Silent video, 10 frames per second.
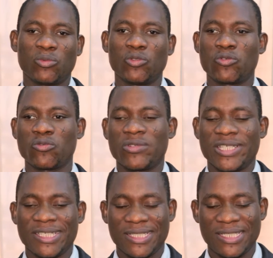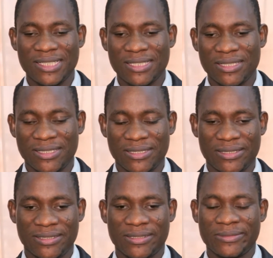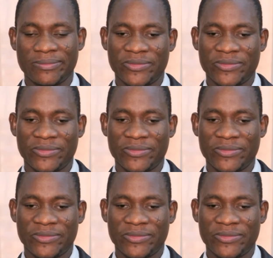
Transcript: pour soutenir euh,